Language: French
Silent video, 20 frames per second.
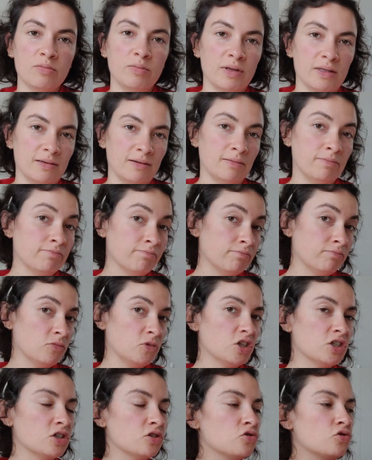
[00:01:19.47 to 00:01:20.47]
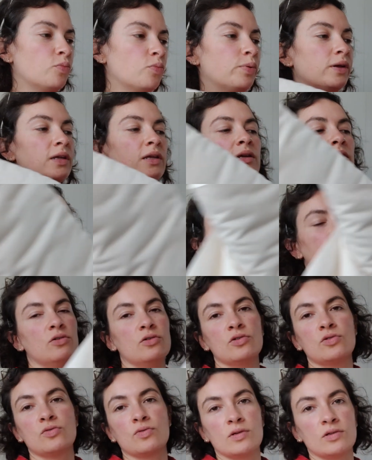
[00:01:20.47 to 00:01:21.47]
euh, mètres. Et j'ai dû le payer
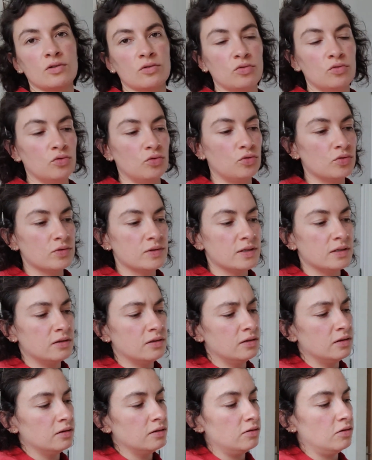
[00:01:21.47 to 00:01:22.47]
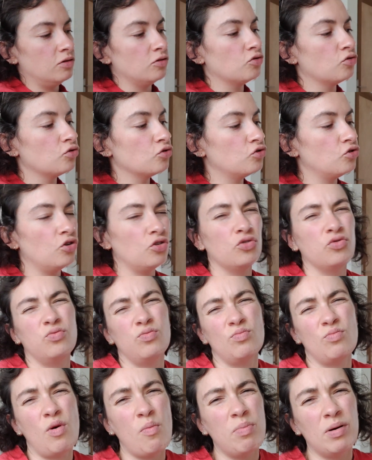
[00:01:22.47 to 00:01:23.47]
60 euros, c'était un truc genre
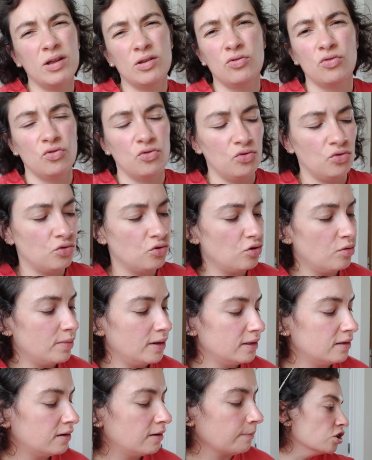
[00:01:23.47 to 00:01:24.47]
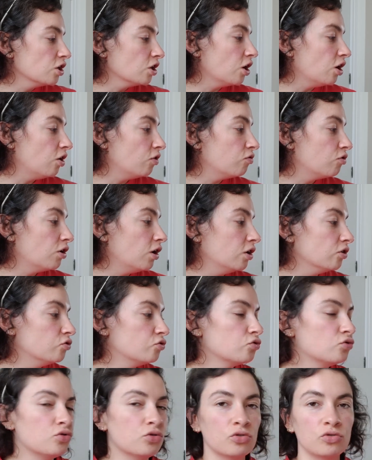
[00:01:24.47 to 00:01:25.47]
même pas 2 euros le mètre. C'est
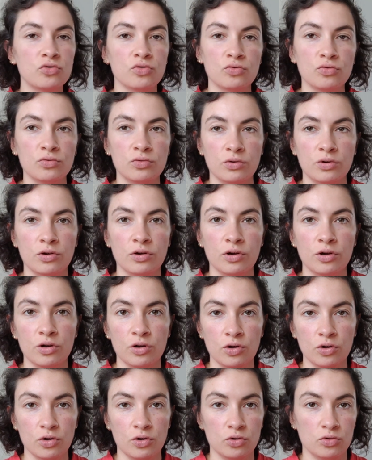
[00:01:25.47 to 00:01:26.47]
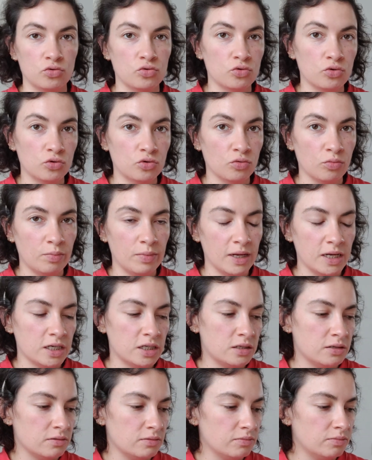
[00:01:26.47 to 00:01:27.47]
voilà, du coton, du coton
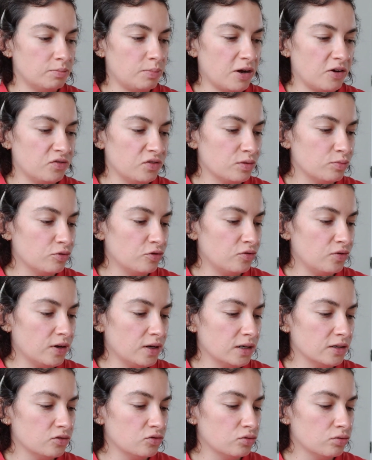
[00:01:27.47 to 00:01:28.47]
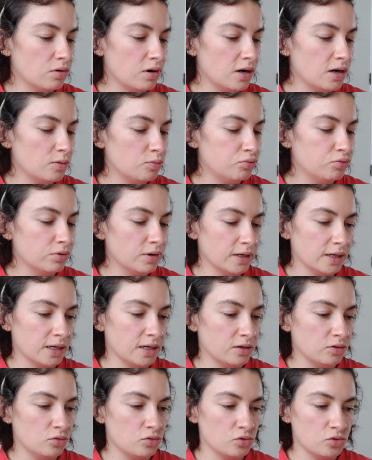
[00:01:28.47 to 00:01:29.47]
beige, parfait pour faire les toiles, pour
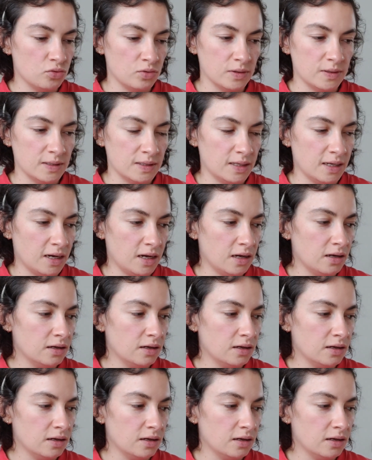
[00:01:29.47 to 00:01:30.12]
écrire dessus, etc.